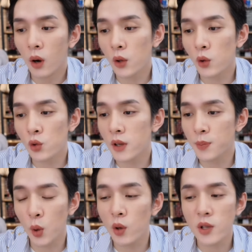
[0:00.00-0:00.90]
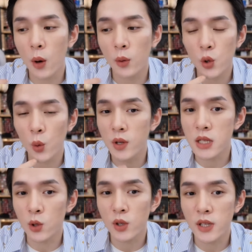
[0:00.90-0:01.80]
我跟你说，不用掐我人中，我
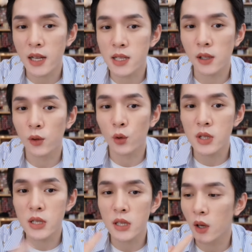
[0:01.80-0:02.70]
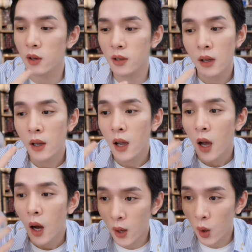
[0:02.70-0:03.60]
自己就掐自己人中，就自己叫，
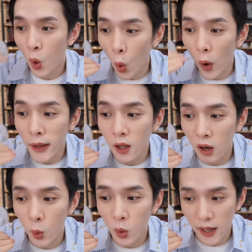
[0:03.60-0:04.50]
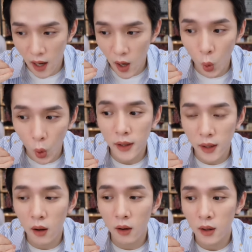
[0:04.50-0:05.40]
哎，灰掉了，我的脸上灰
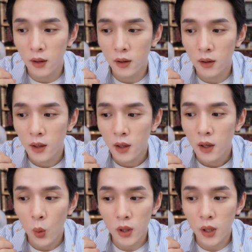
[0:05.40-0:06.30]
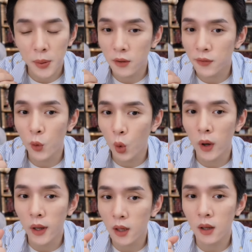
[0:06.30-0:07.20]
掉了，我的皮肤
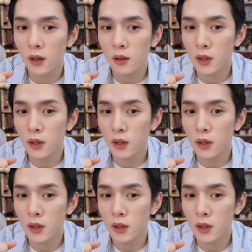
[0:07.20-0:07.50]
灰了。